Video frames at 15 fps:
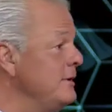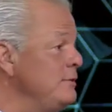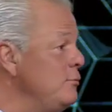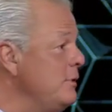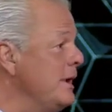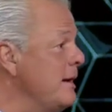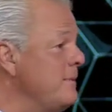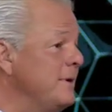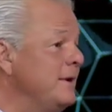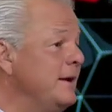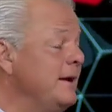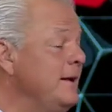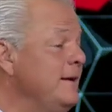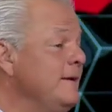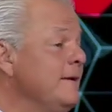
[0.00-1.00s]
Es la única
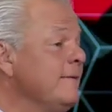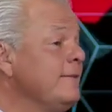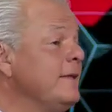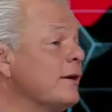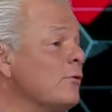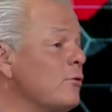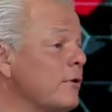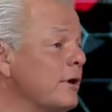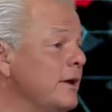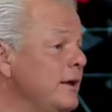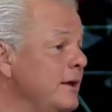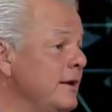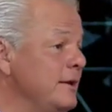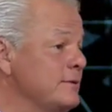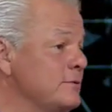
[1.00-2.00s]
manera de
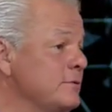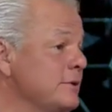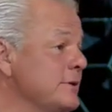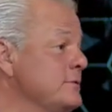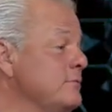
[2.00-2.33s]
corregir esto que es